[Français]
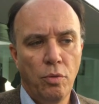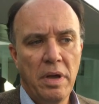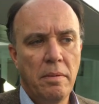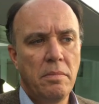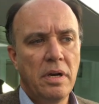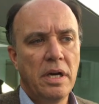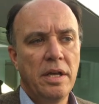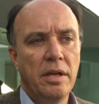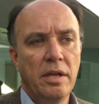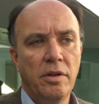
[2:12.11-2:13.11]
eux-mêmes,
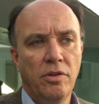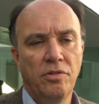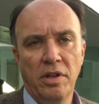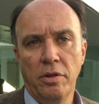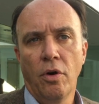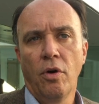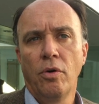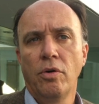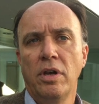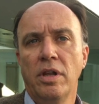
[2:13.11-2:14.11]
les aidants,